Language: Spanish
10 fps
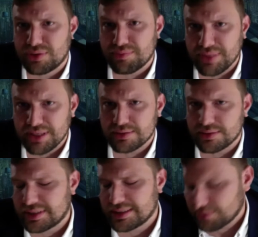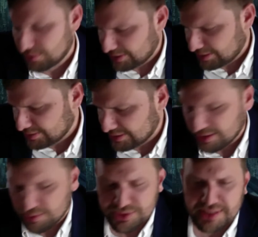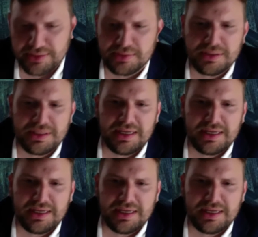invito a todos que nos estén escuchando